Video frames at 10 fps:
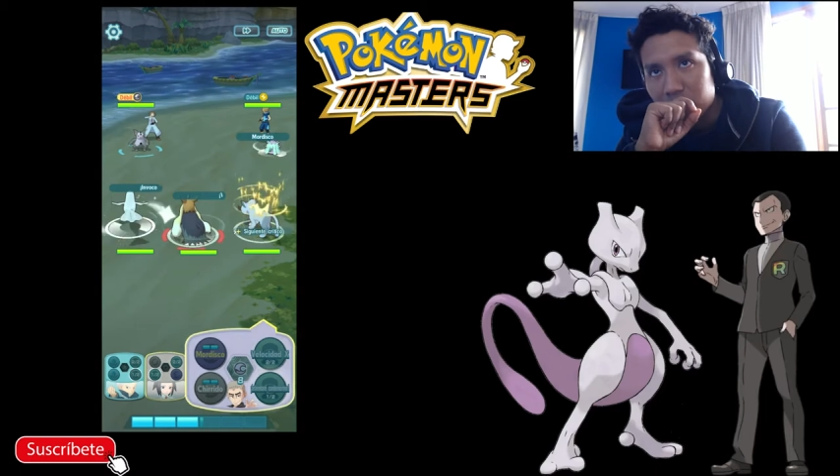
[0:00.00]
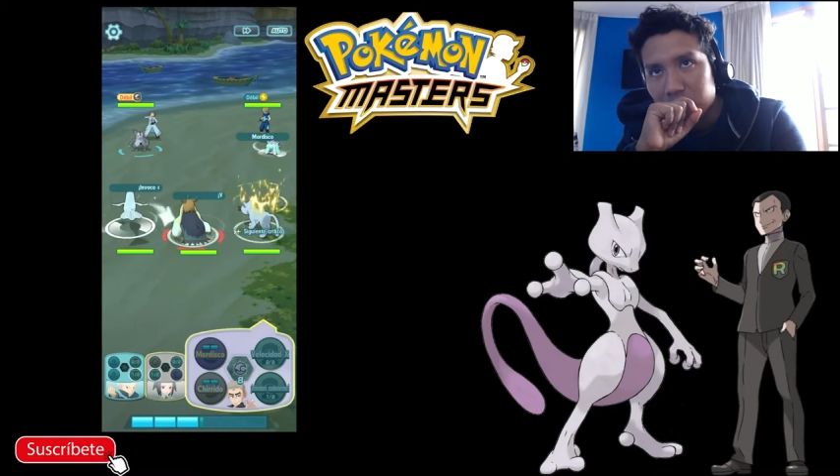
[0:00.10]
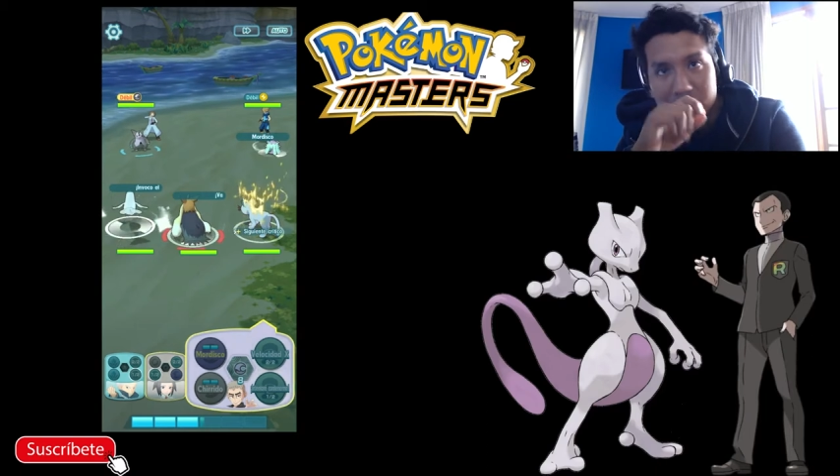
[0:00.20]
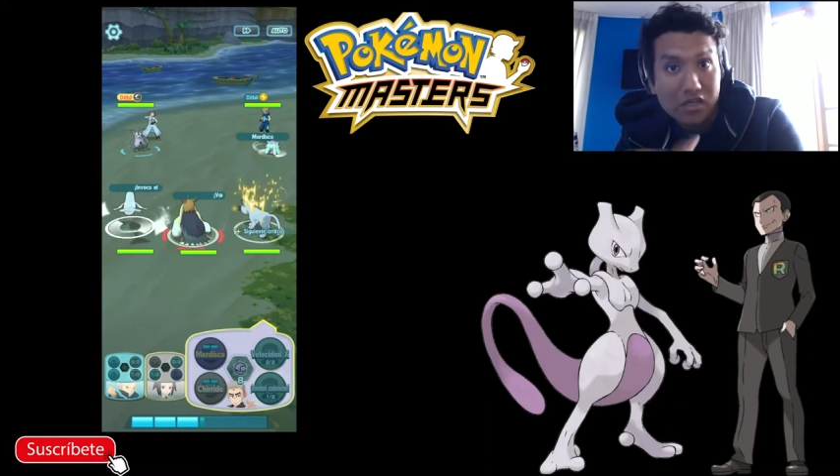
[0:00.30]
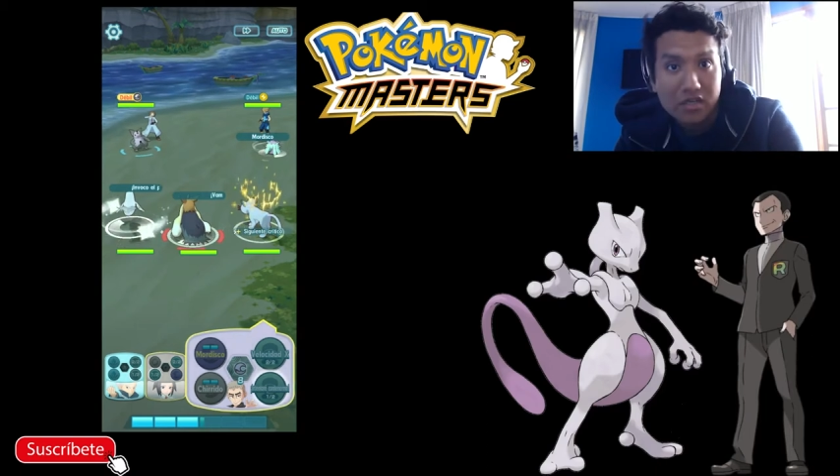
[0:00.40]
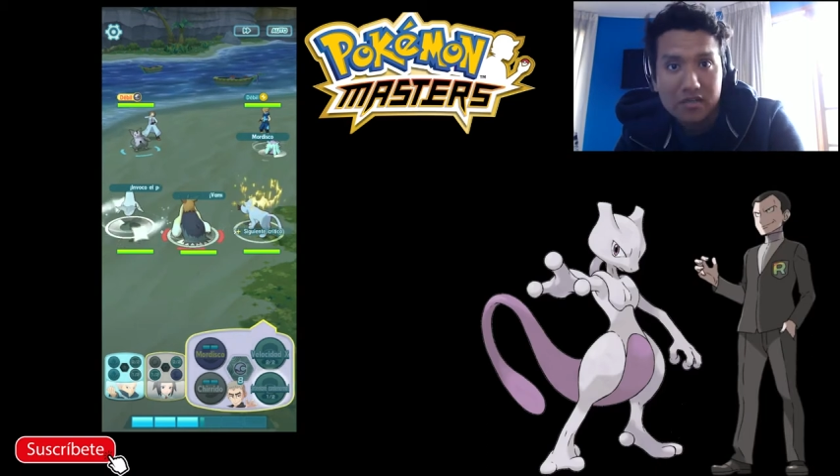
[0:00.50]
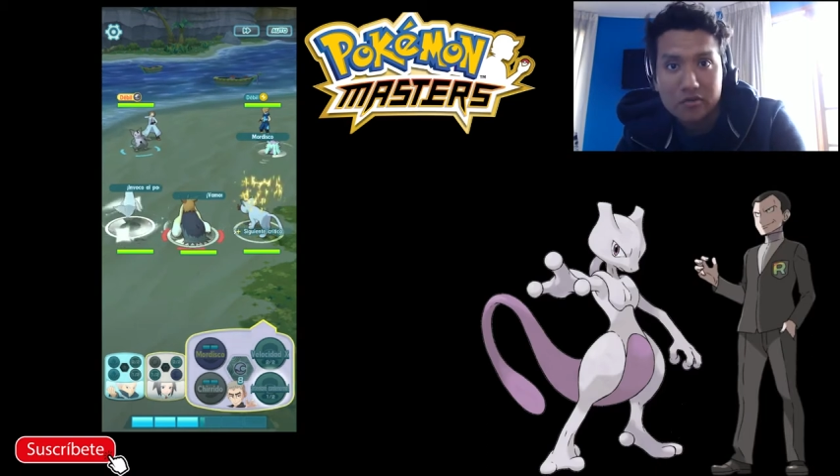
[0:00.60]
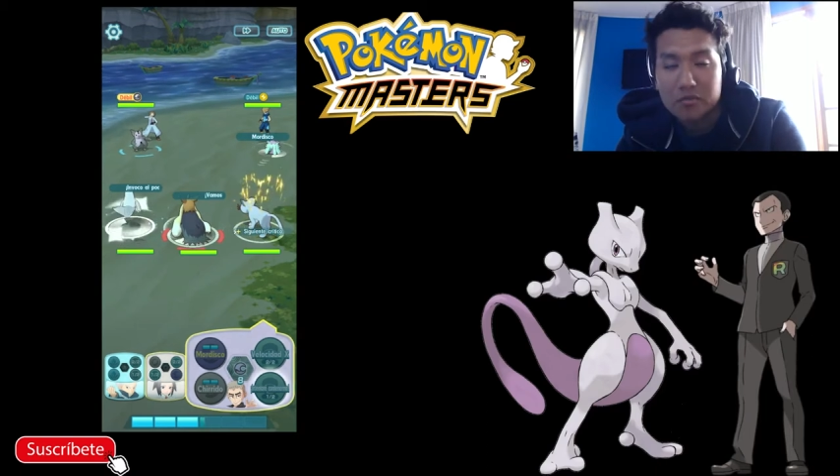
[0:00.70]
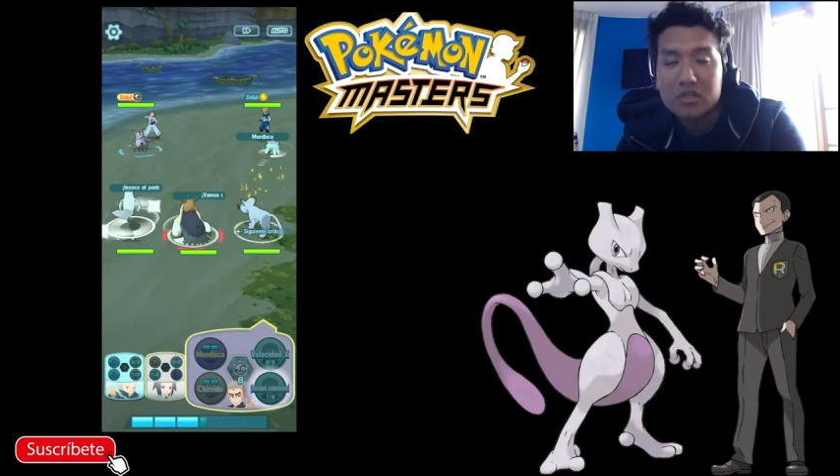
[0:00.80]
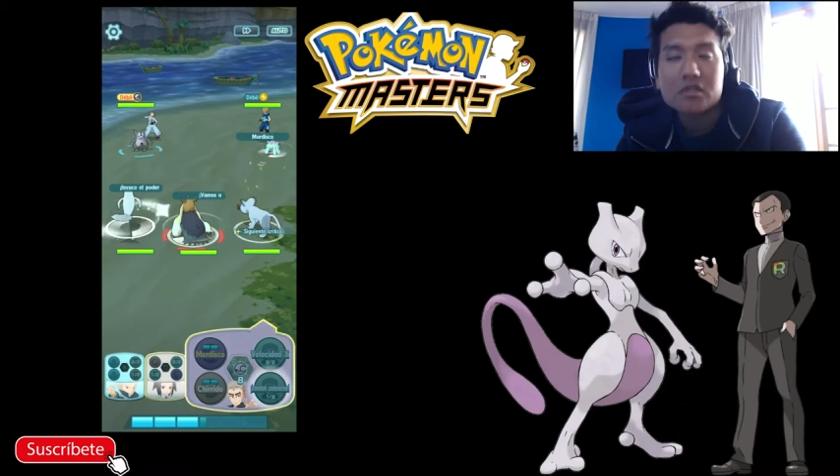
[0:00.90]
En este
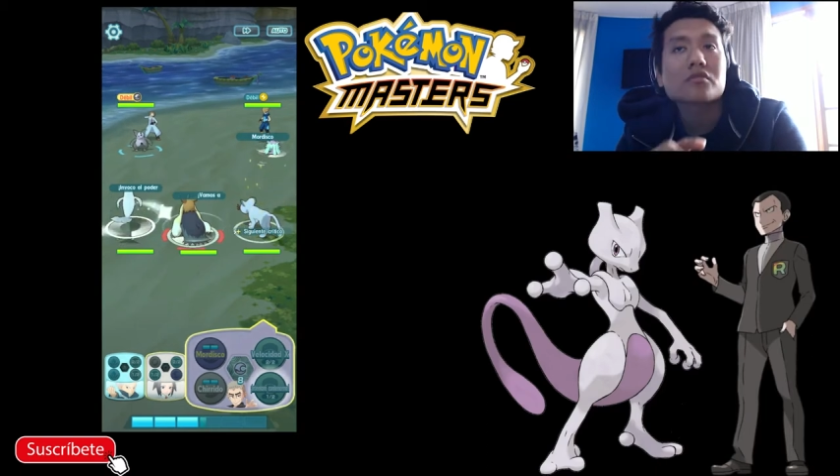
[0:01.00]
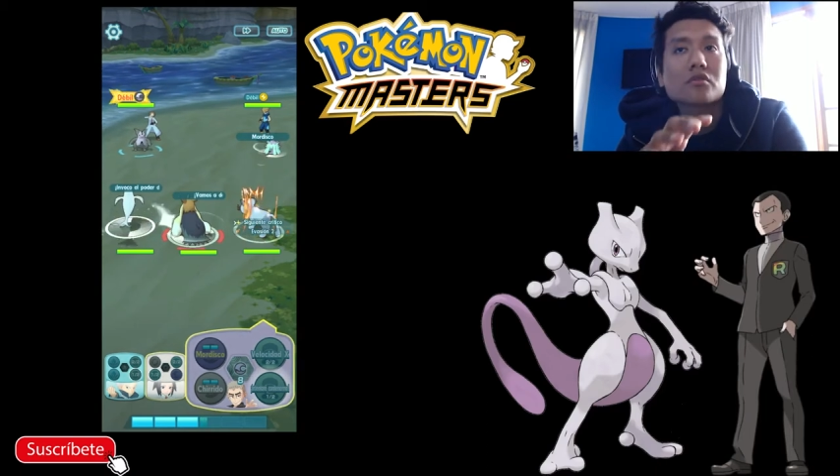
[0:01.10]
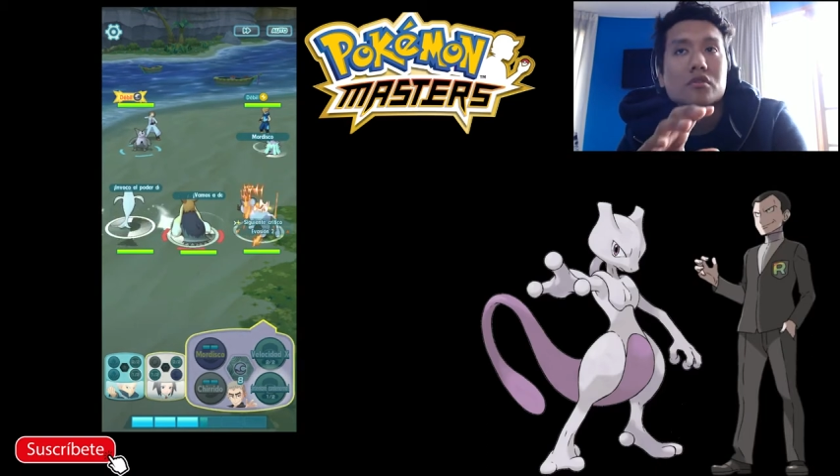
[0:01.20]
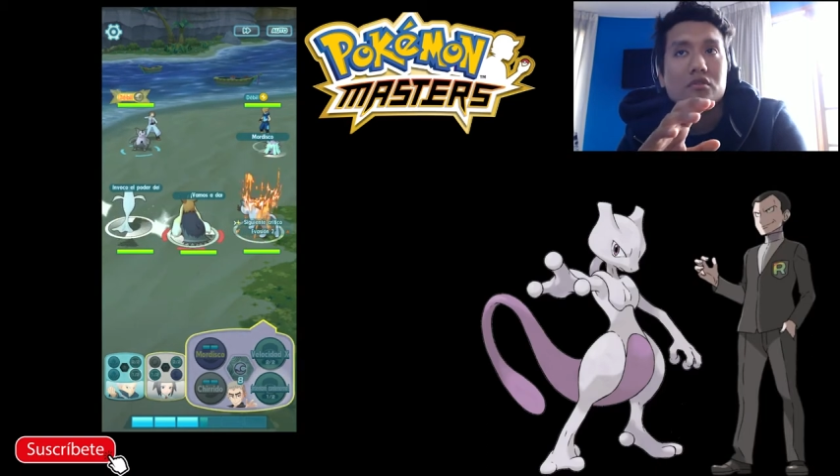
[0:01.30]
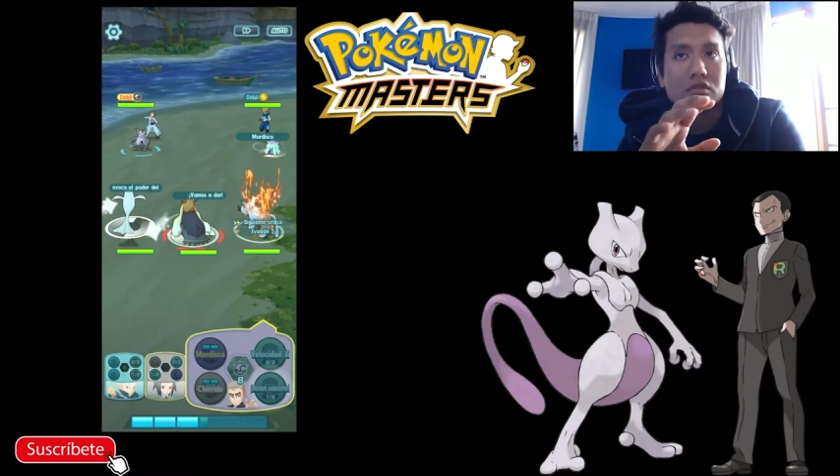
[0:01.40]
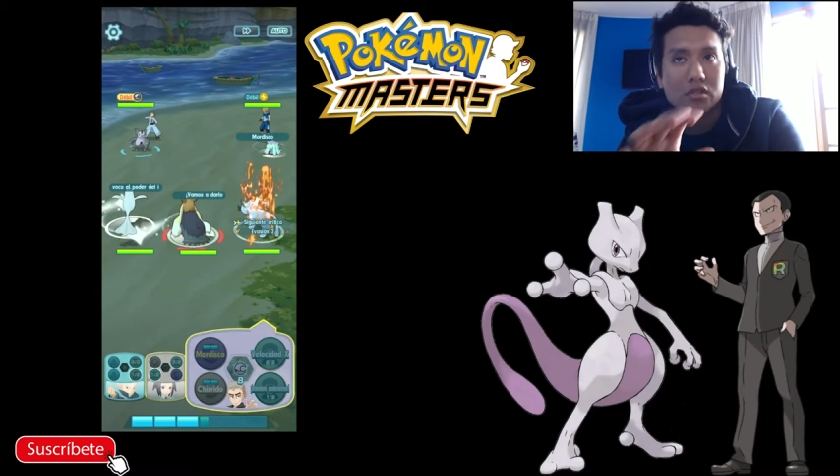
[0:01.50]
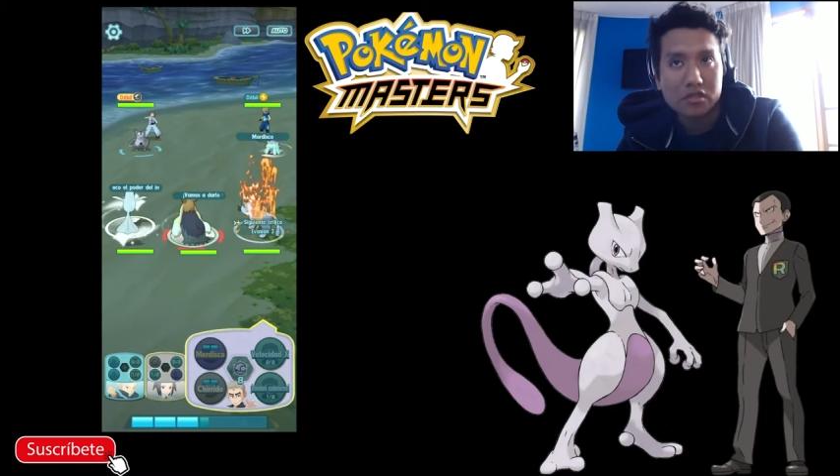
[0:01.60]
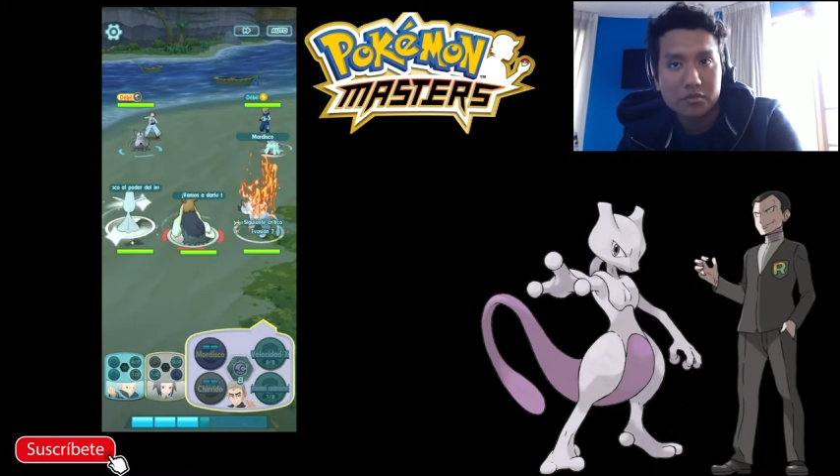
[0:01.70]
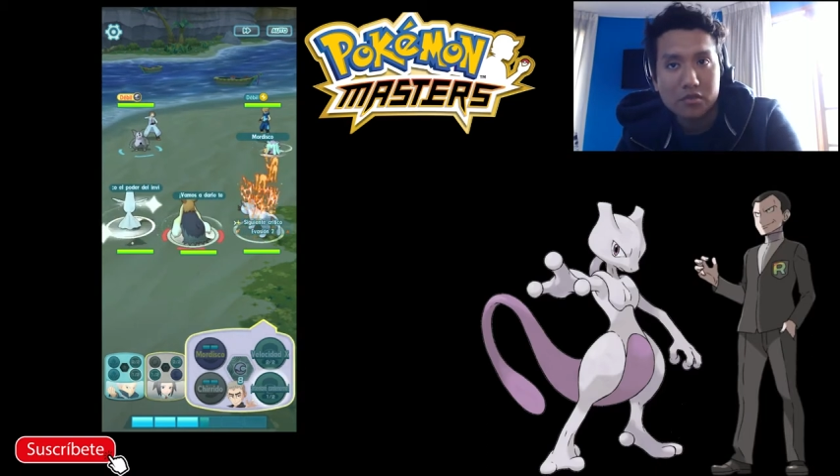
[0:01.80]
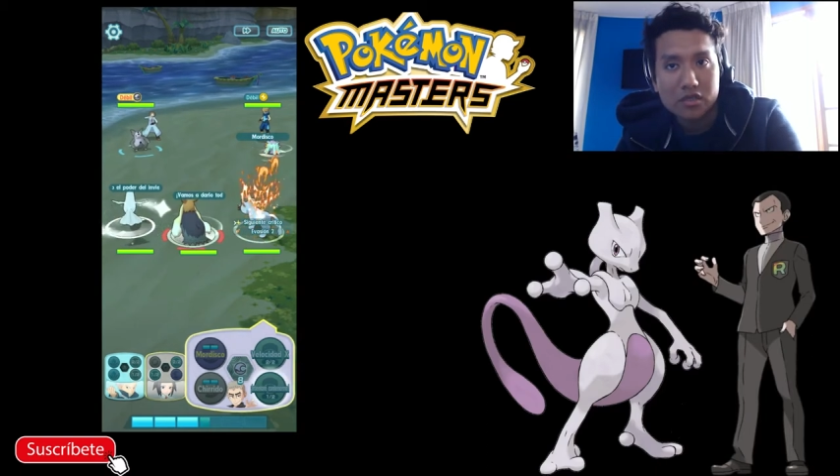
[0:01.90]
combate solo es contra el
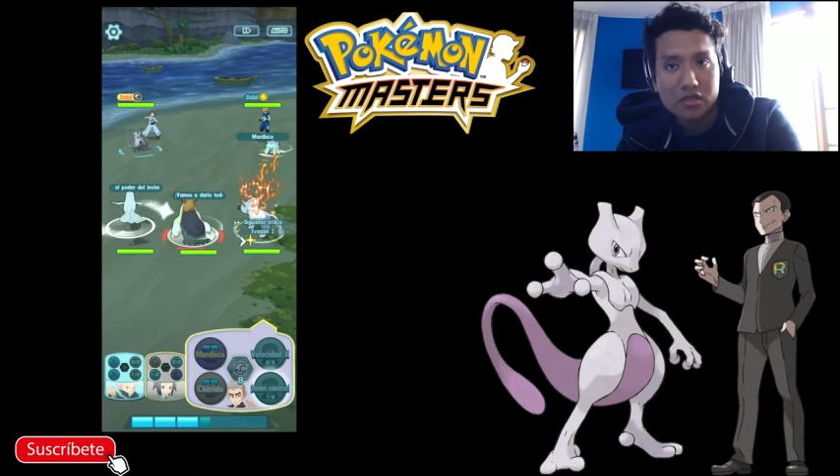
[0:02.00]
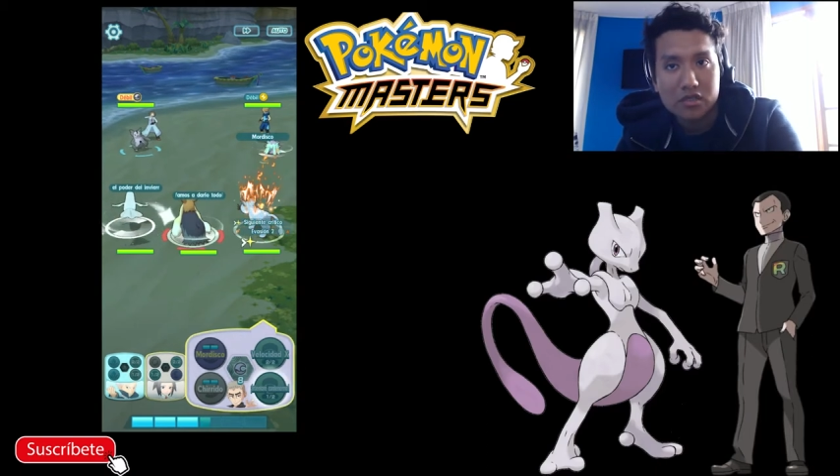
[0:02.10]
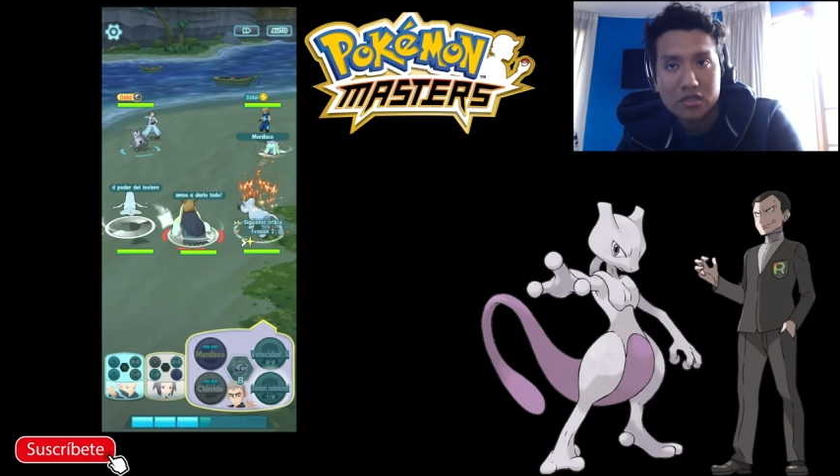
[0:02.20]
Team Break